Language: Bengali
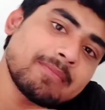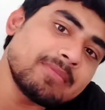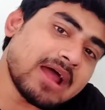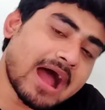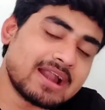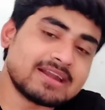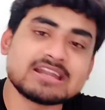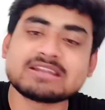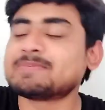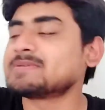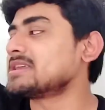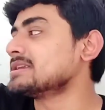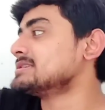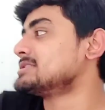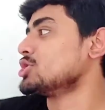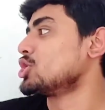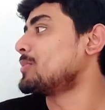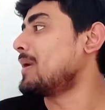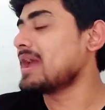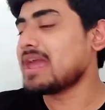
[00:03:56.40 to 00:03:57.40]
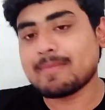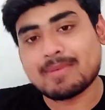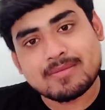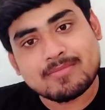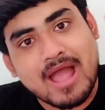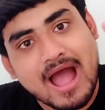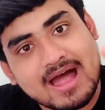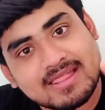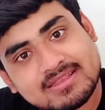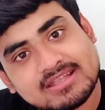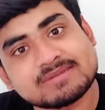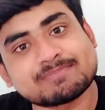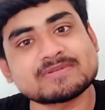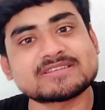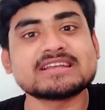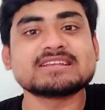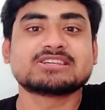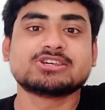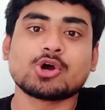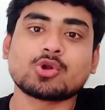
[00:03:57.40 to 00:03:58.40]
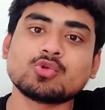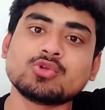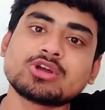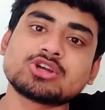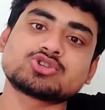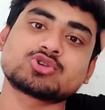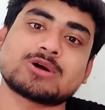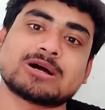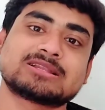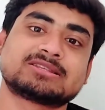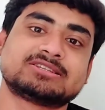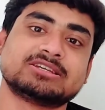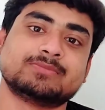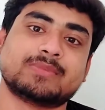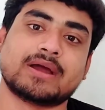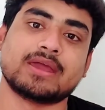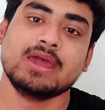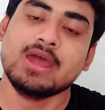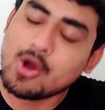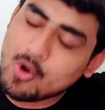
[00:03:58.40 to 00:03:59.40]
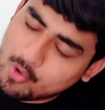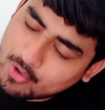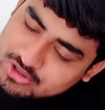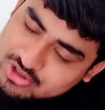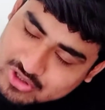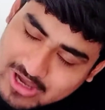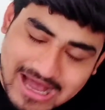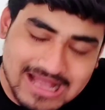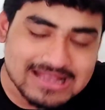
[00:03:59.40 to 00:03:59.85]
এবার আমি হান্ড্রেড পার্সেন্ট শিওর ভাই এবার আমি হান্ড্রেড পার্সেন্ট শিওর উনি কিছু খাচ্ছেন ভাই ও